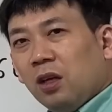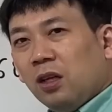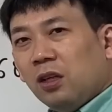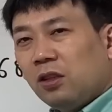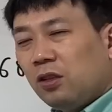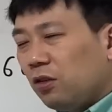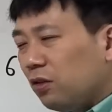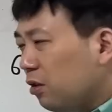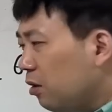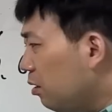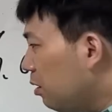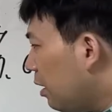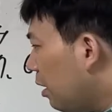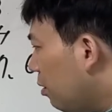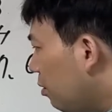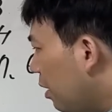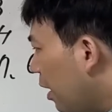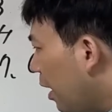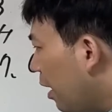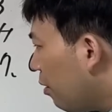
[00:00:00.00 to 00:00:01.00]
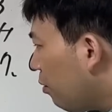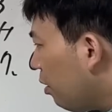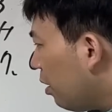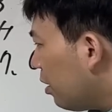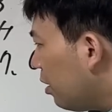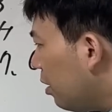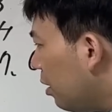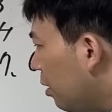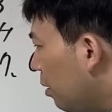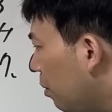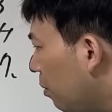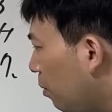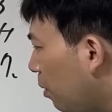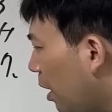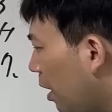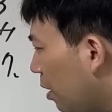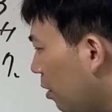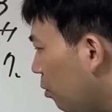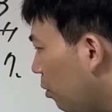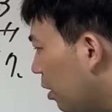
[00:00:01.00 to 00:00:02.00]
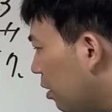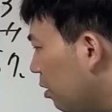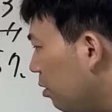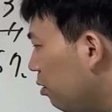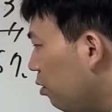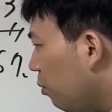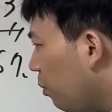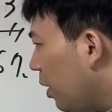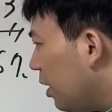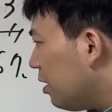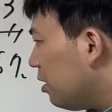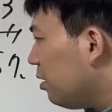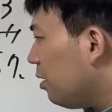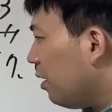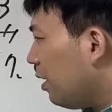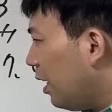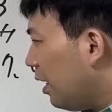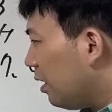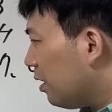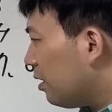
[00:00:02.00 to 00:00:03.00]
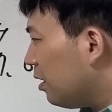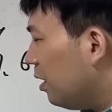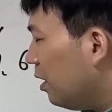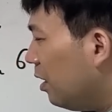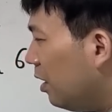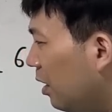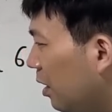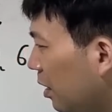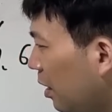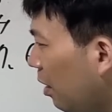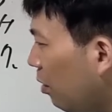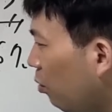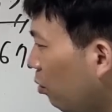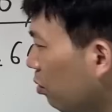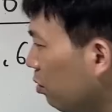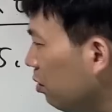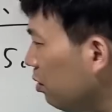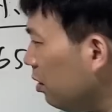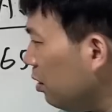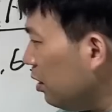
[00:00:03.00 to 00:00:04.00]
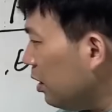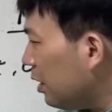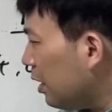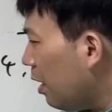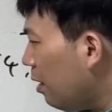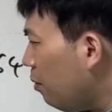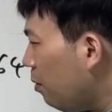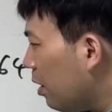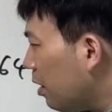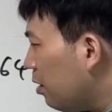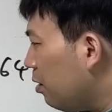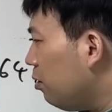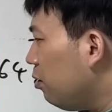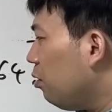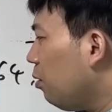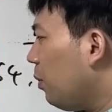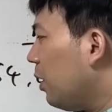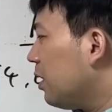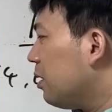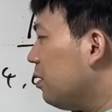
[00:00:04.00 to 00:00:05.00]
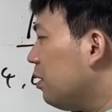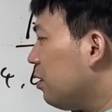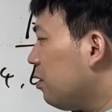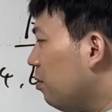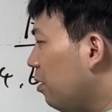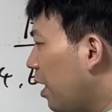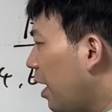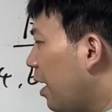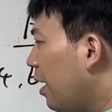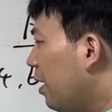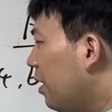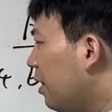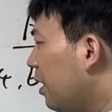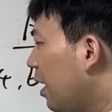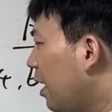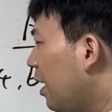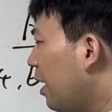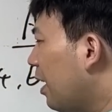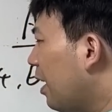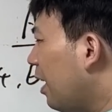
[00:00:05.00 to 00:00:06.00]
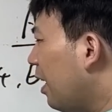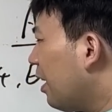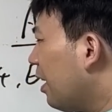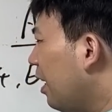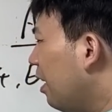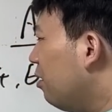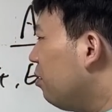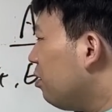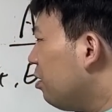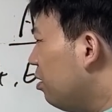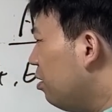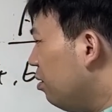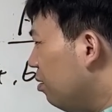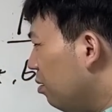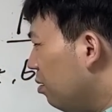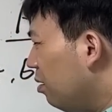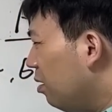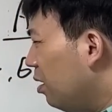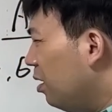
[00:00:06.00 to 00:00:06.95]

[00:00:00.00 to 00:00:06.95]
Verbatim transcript: 素数なので、これ、まあ、要は9の倍数ではないです。で、63は9の倍数ですよね。7×9。